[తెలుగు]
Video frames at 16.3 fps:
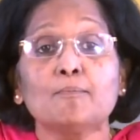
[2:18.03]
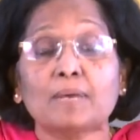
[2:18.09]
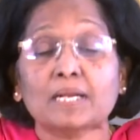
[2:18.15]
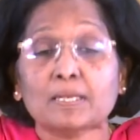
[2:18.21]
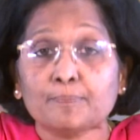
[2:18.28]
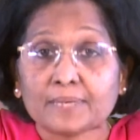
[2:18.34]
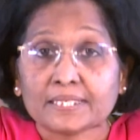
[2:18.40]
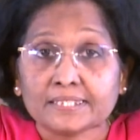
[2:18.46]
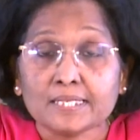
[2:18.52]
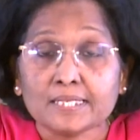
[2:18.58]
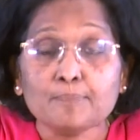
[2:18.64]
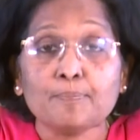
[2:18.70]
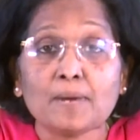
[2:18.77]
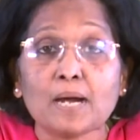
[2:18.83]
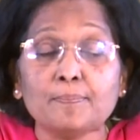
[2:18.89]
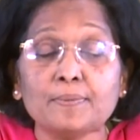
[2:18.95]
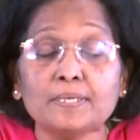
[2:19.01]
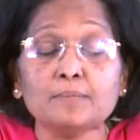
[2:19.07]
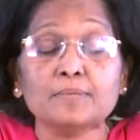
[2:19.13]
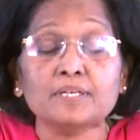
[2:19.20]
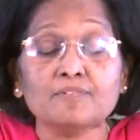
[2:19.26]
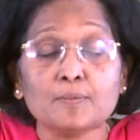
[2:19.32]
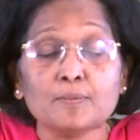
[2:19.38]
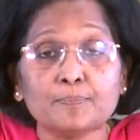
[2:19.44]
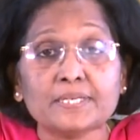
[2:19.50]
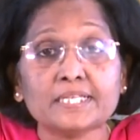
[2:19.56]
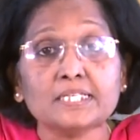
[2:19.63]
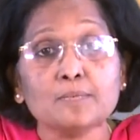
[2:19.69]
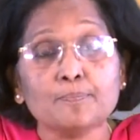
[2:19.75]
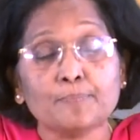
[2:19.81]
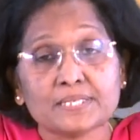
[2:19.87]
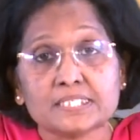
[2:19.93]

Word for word: మన ప్రతి పాపాన్ని మనం ఎప్పుడైతే